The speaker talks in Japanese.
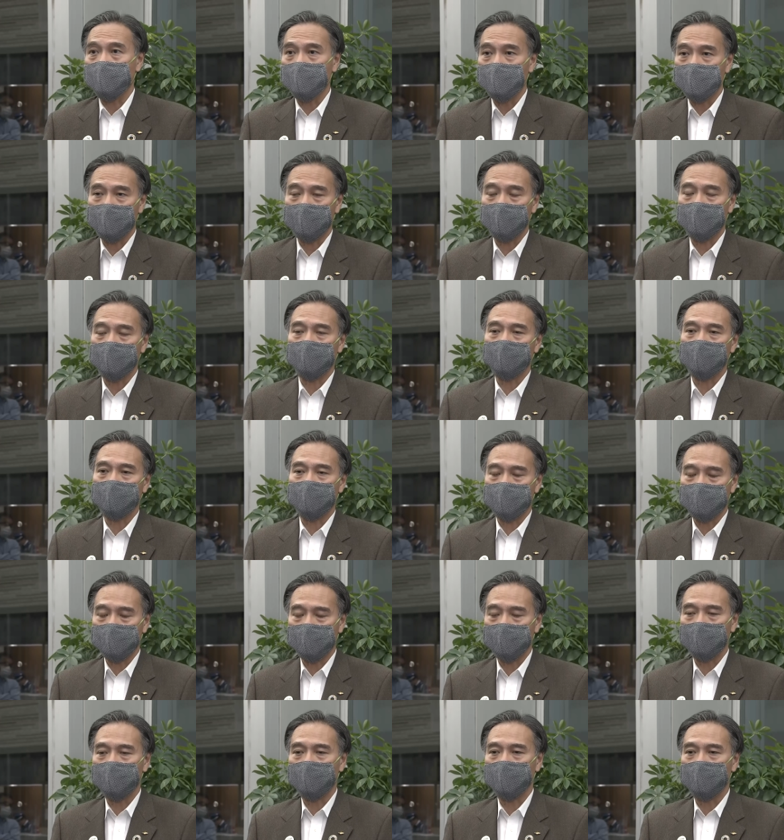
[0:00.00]
えー、
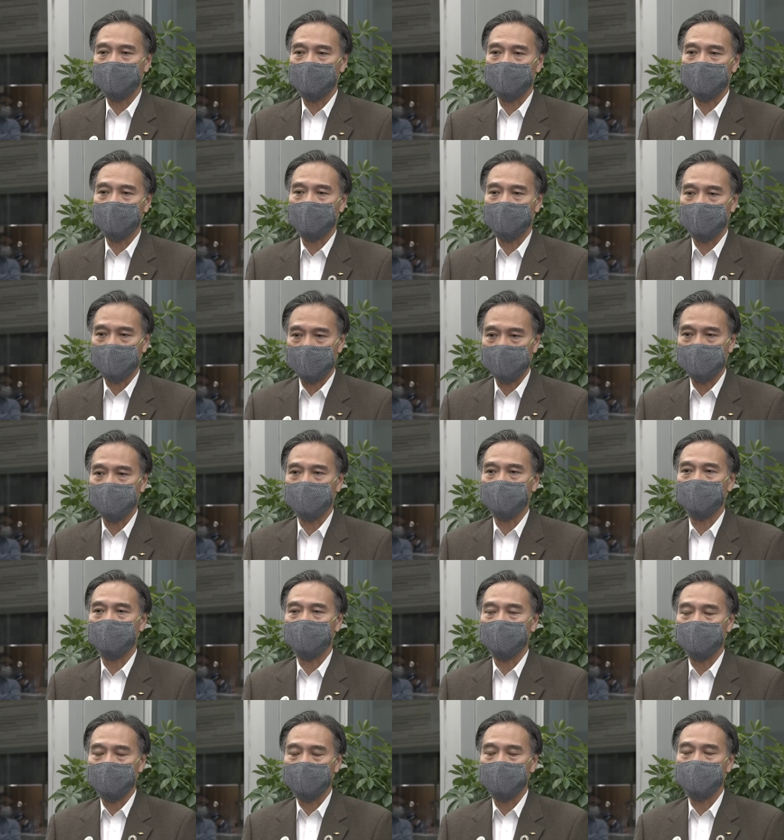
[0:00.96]
発令、えー、継続
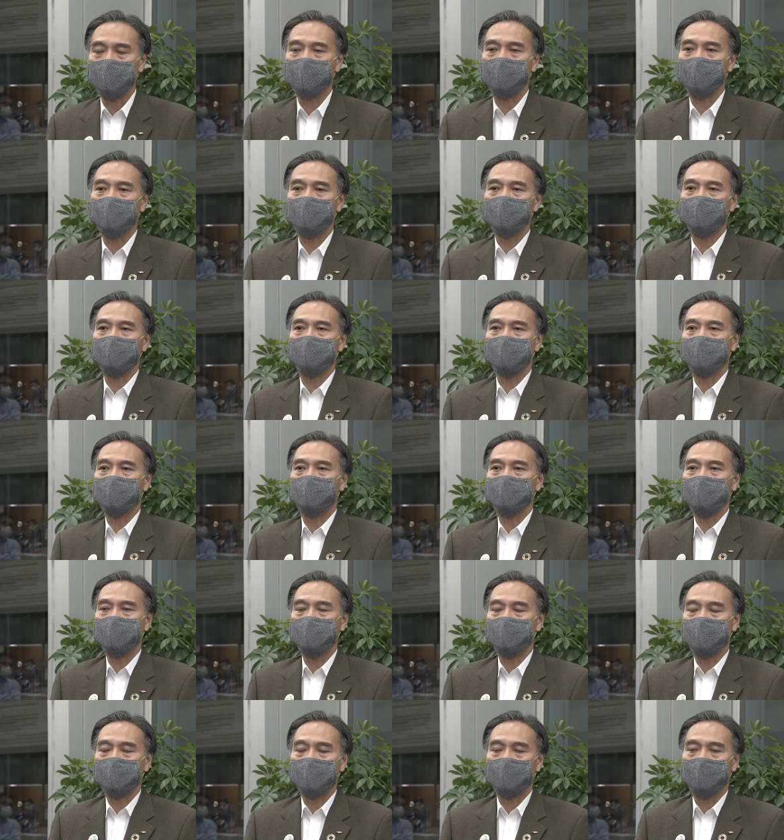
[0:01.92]
という形になり
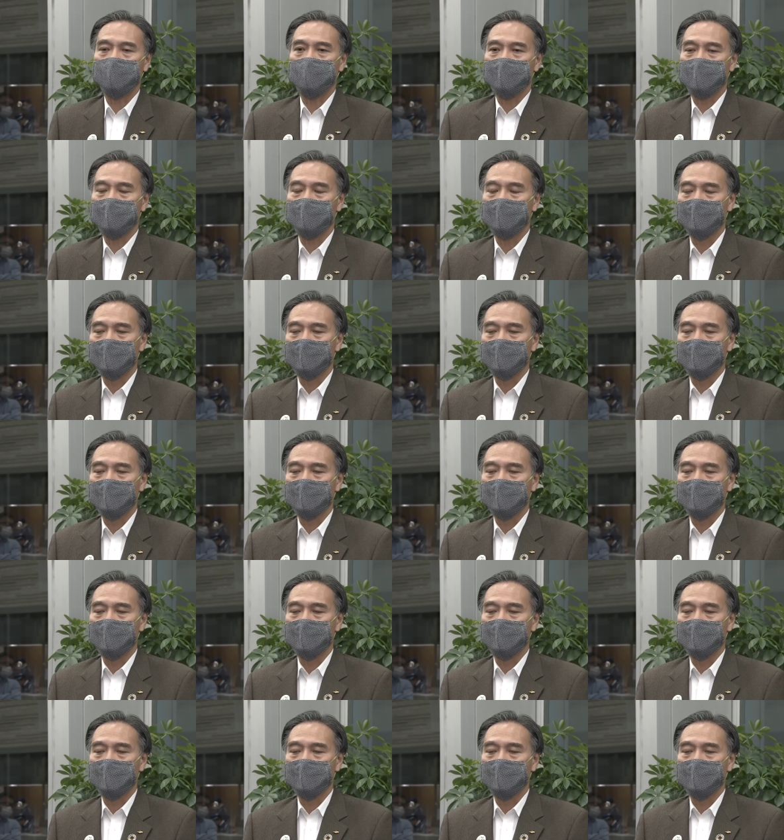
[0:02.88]
ますので、